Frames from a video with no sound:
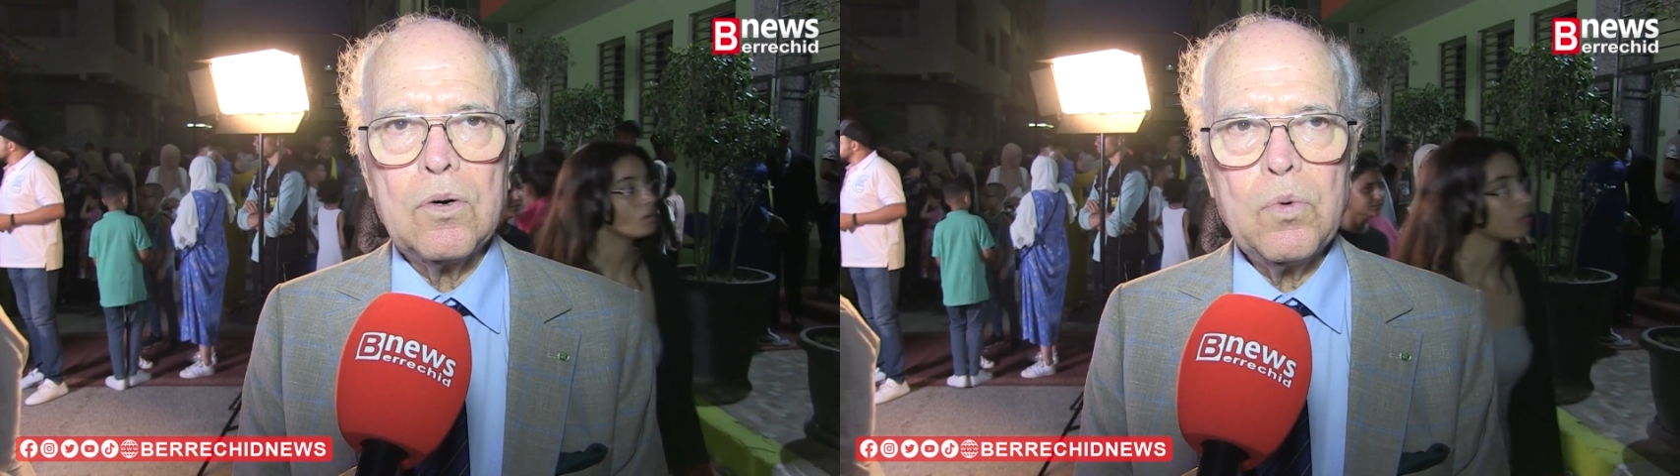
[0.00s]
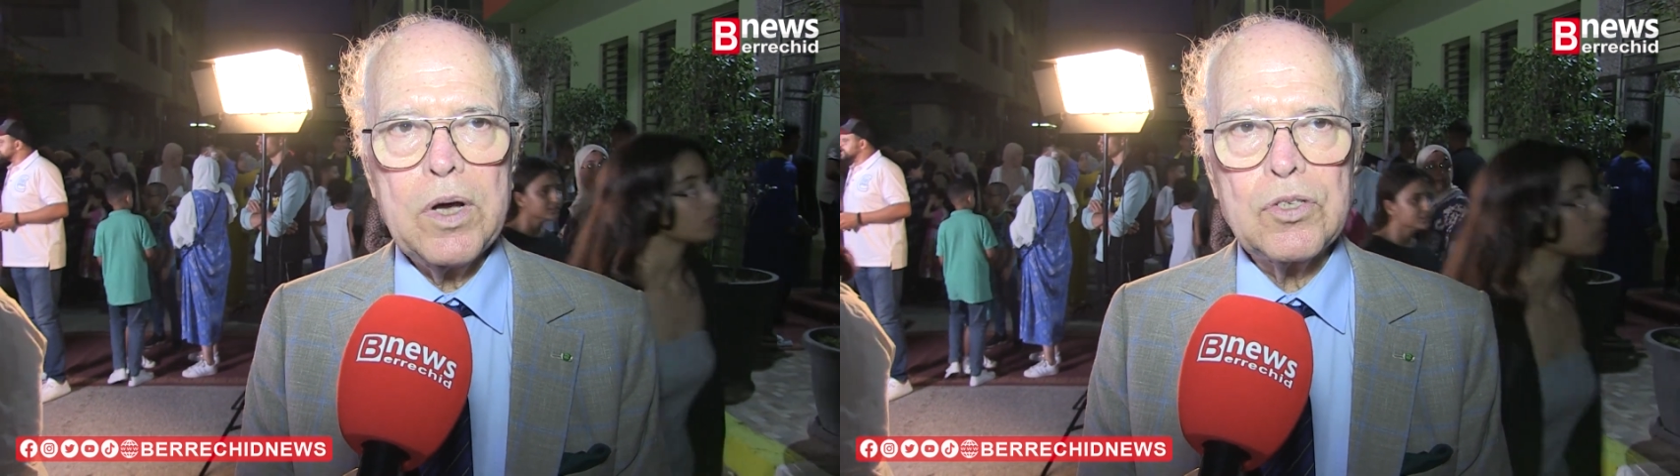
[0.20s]

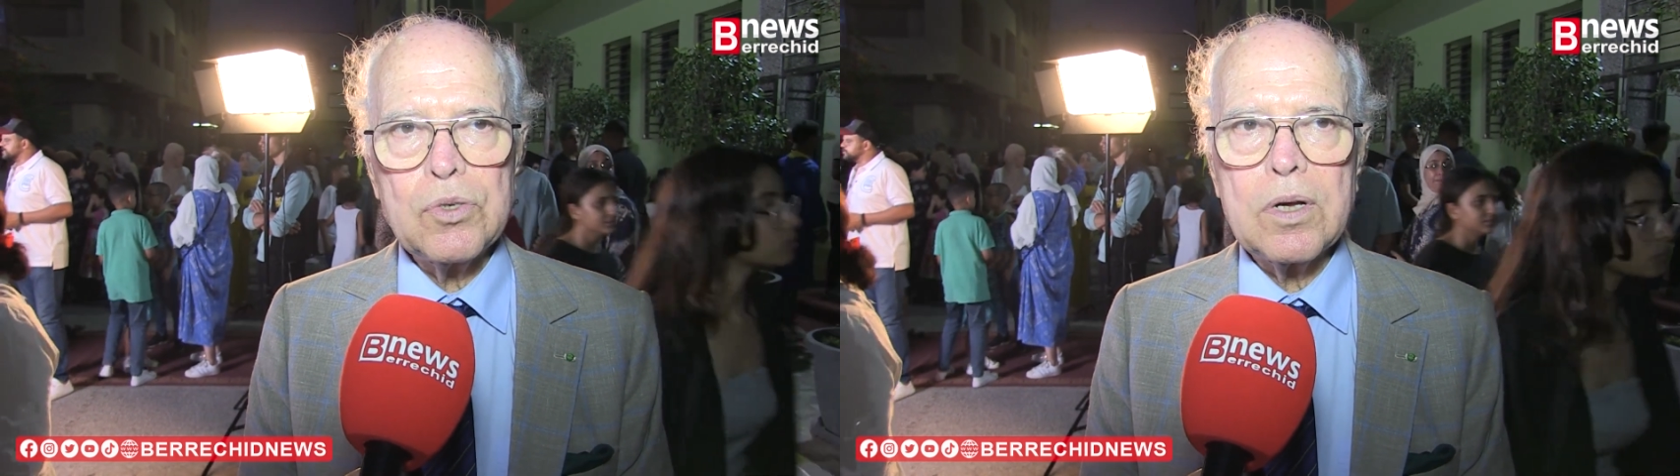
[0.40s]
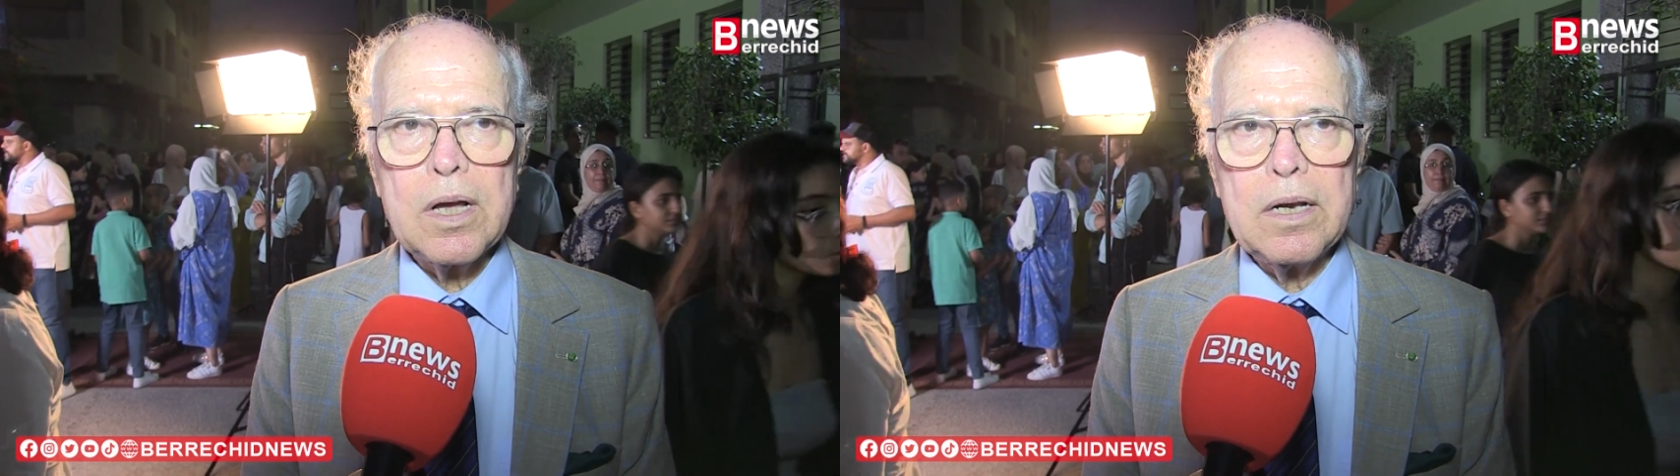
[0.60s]

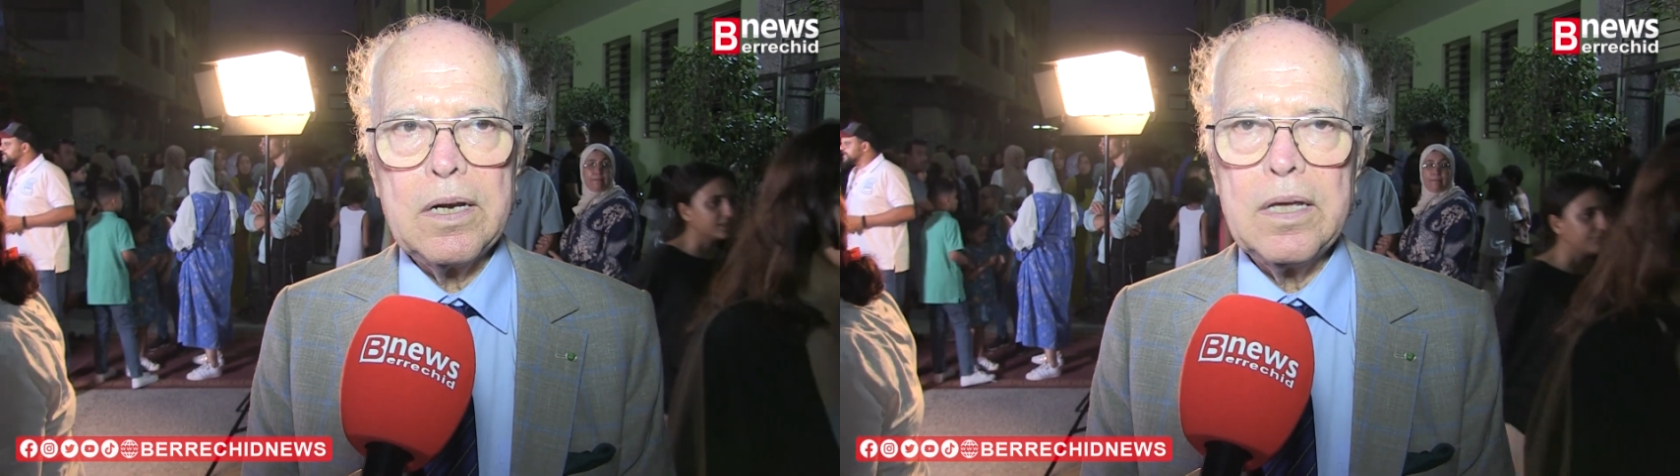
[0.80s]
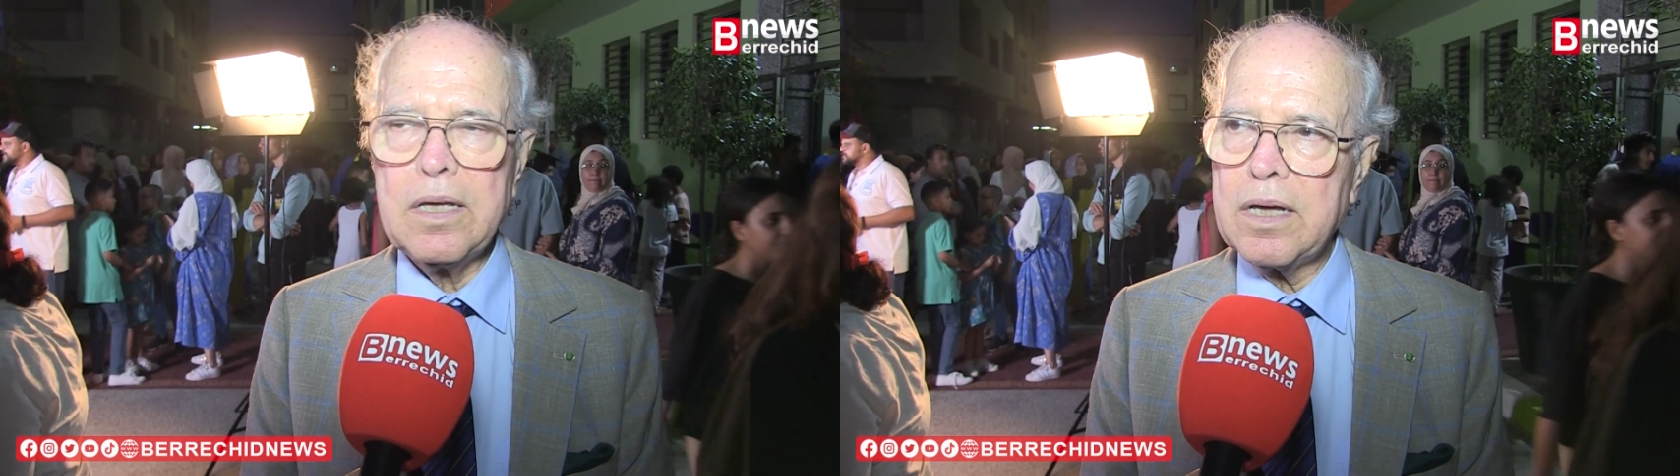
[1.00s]
وشكرا
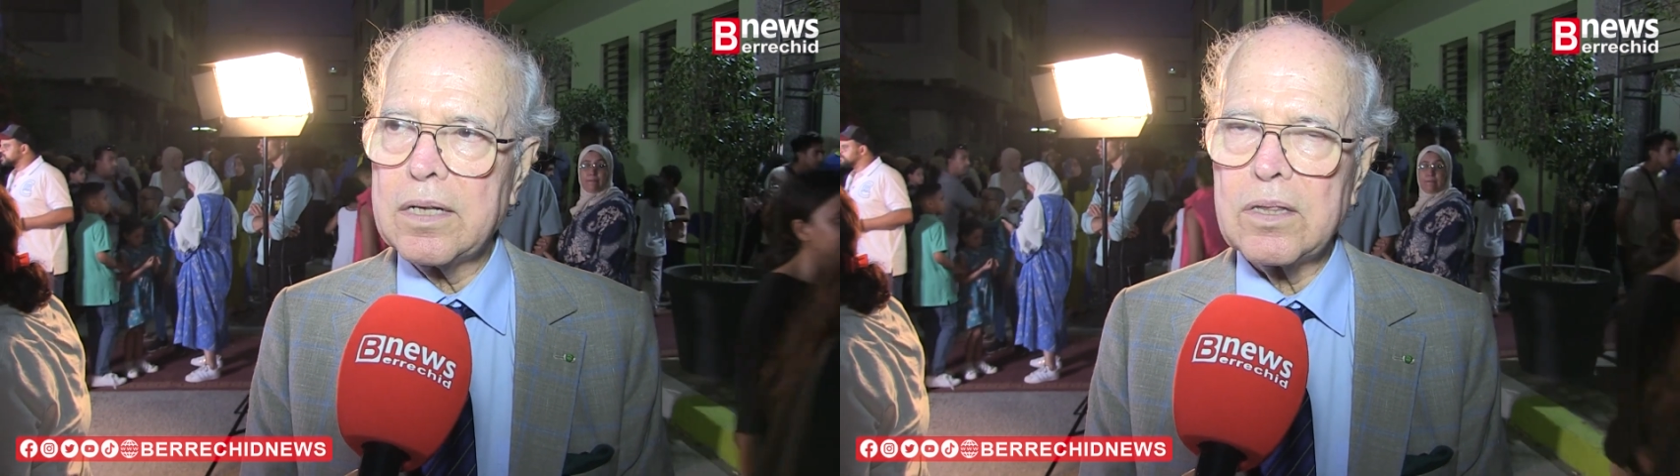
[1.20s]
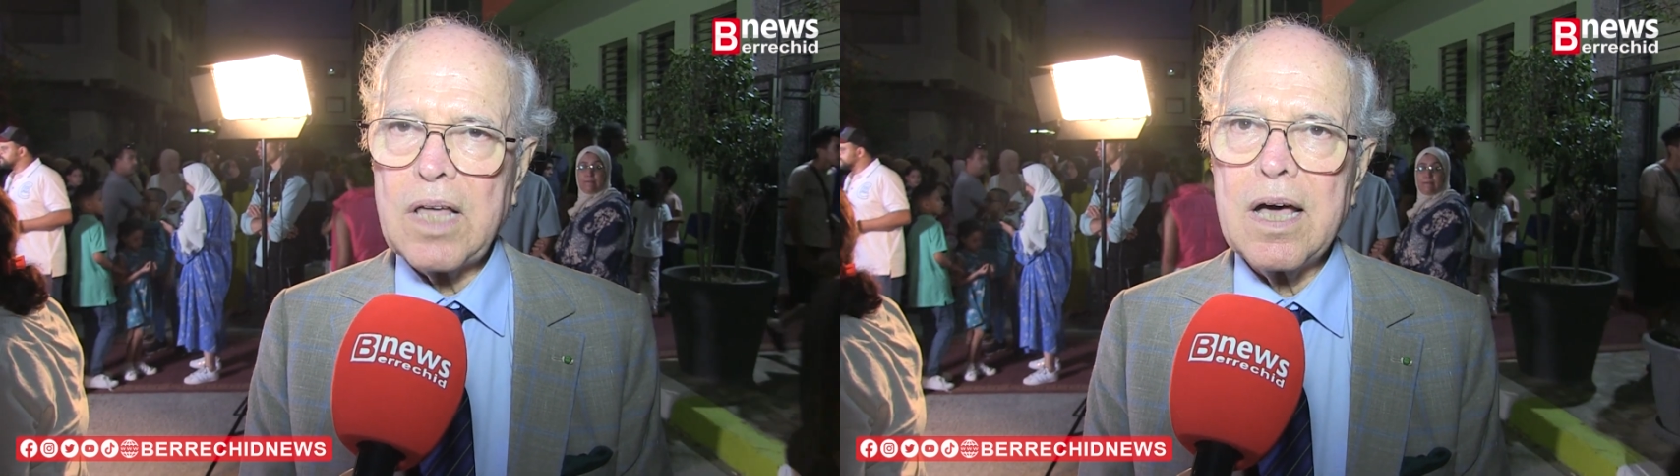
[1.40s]

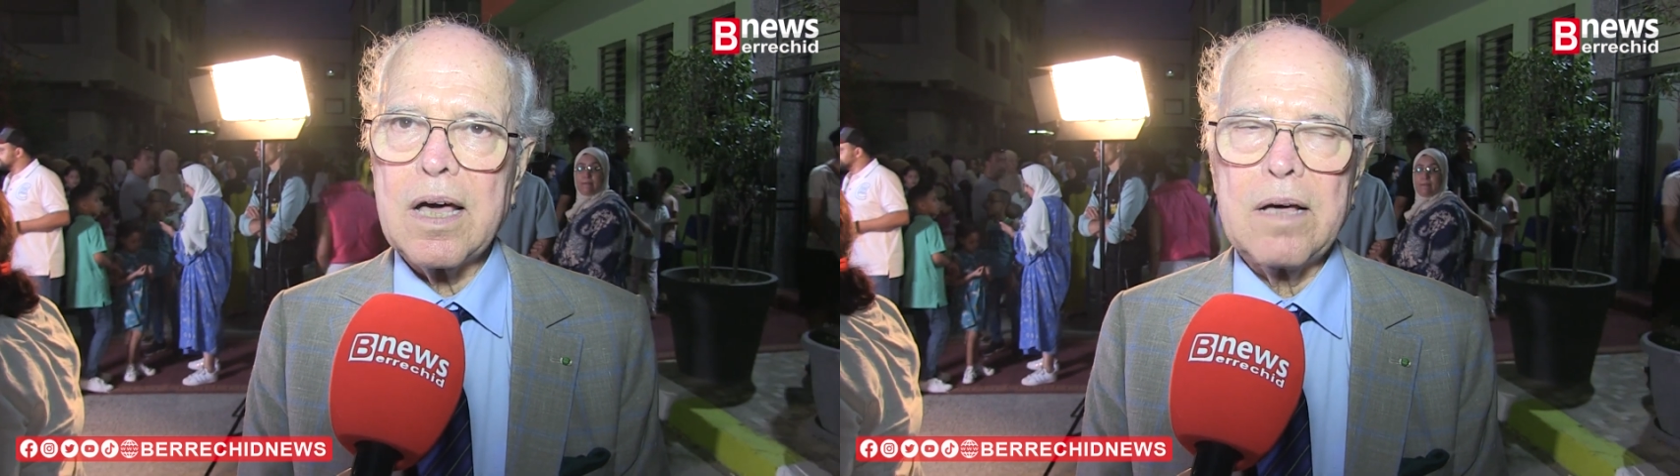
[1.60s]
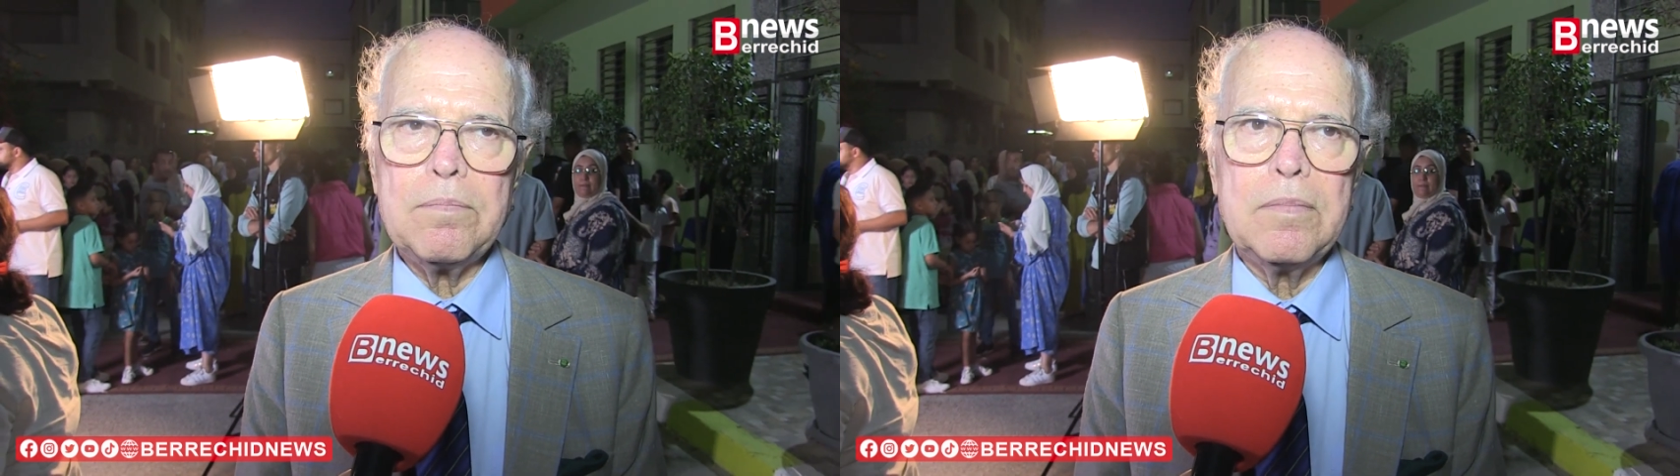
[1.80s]

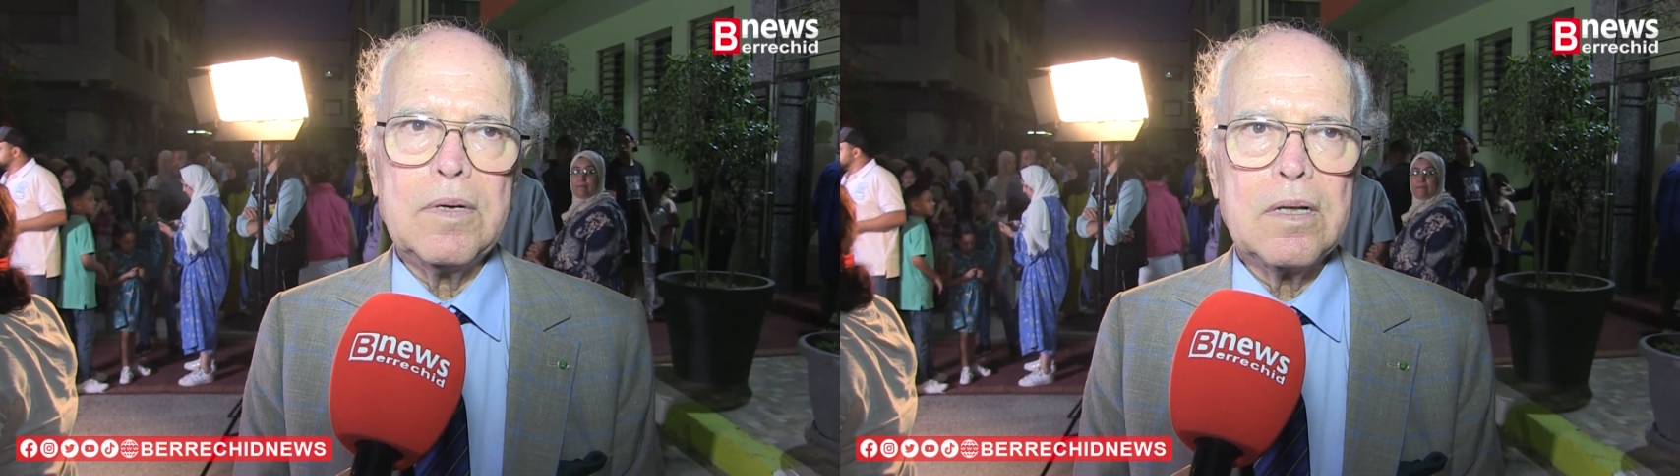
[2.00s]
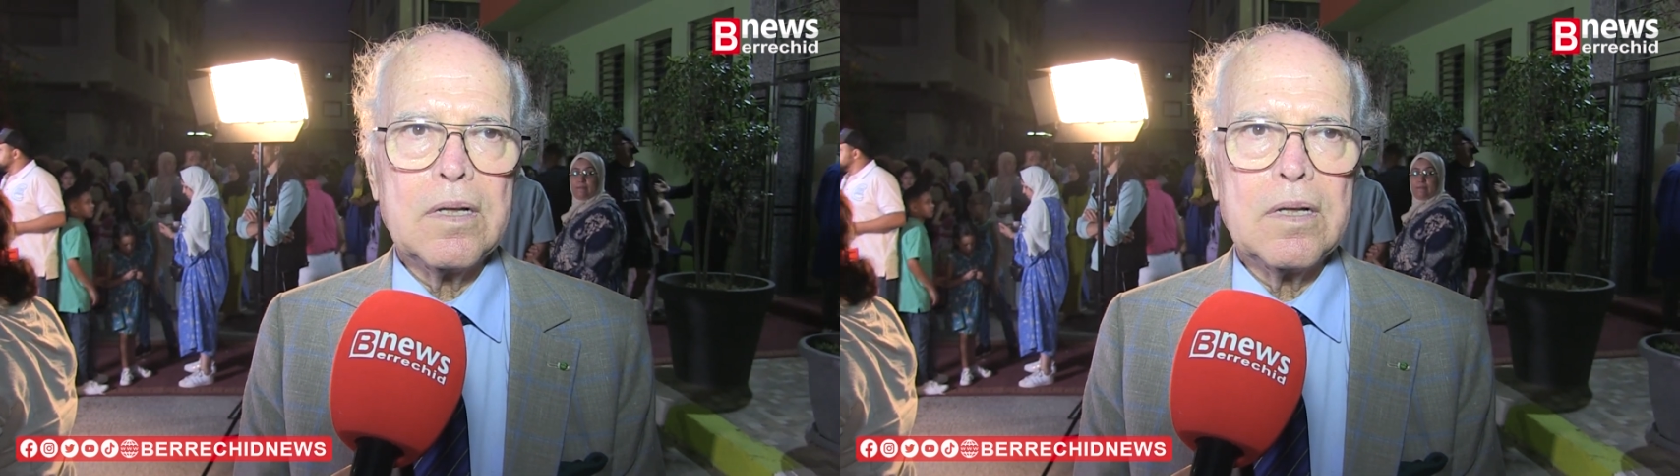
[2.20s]
للطاقم